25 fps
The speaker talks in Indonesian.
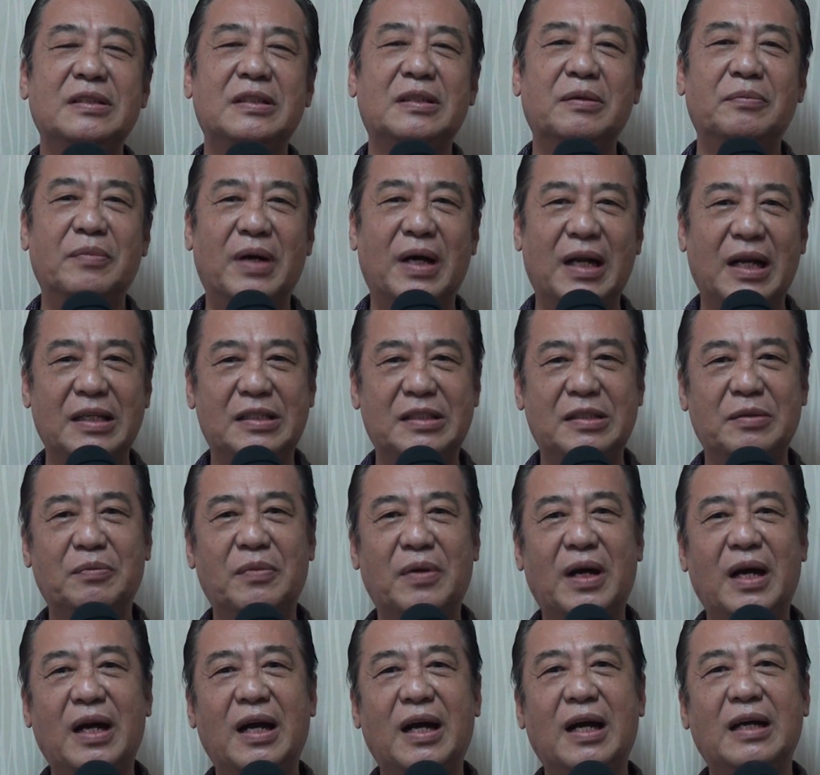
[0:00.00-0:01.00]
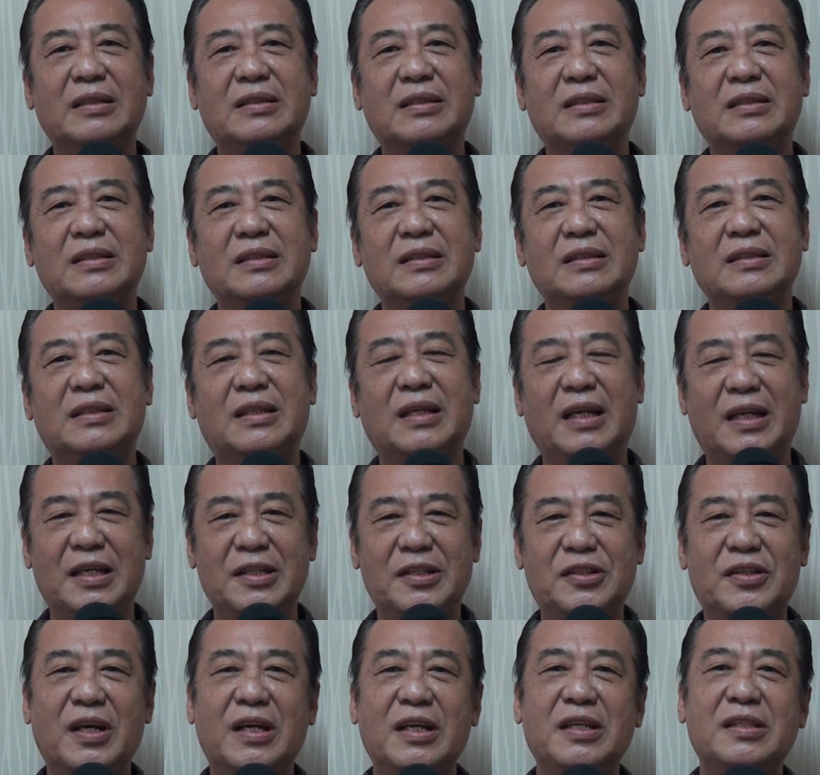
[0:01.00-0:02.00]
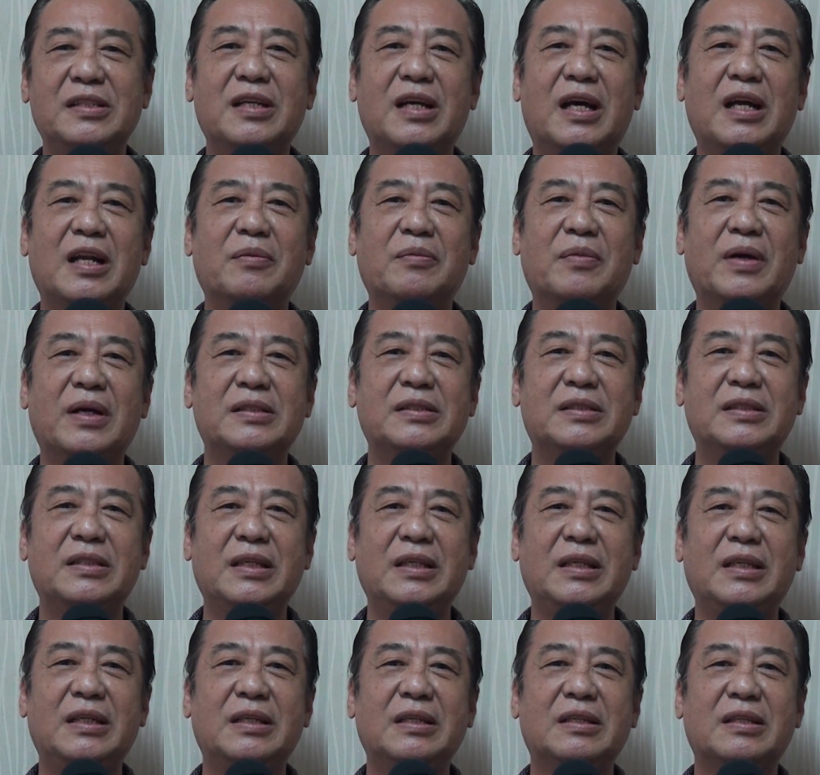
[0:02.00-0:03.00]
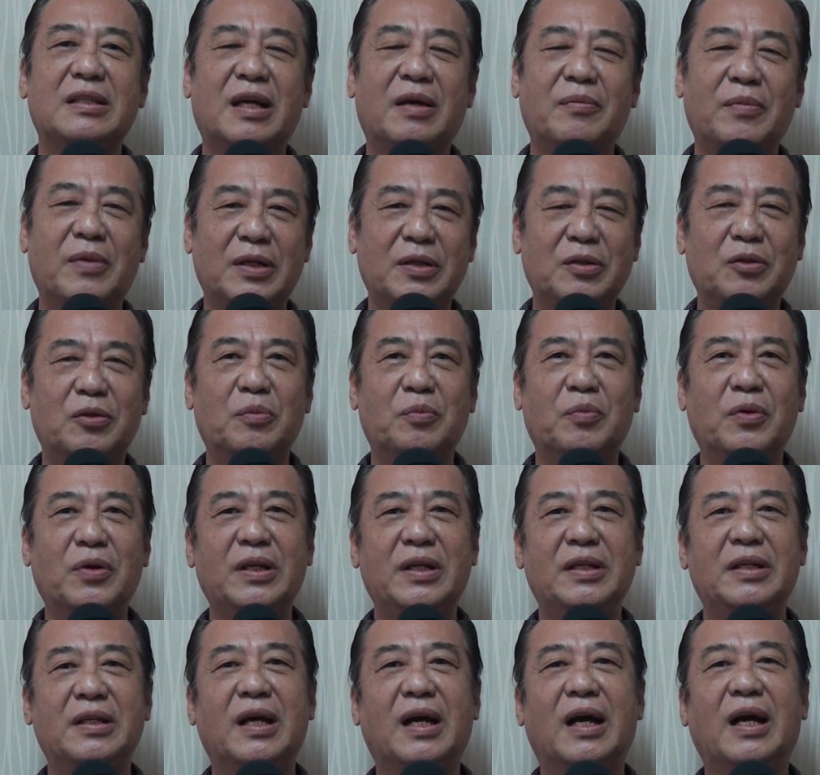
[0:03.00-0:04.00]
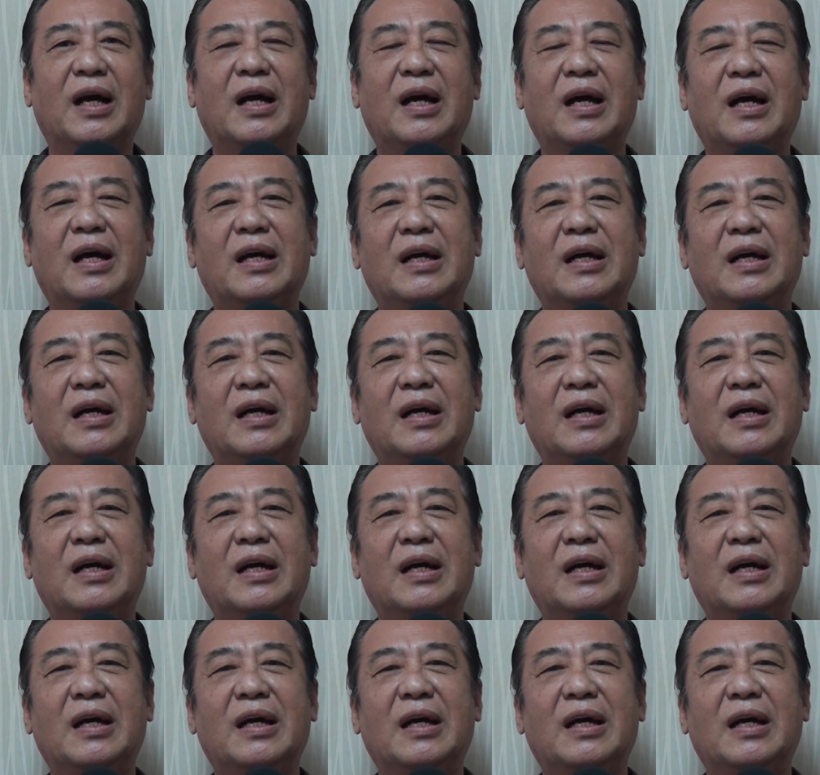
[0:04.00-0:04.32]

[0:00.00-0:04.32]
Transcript: Gembala Jemaat Gereja Isa Almasih Taman Kopo Indah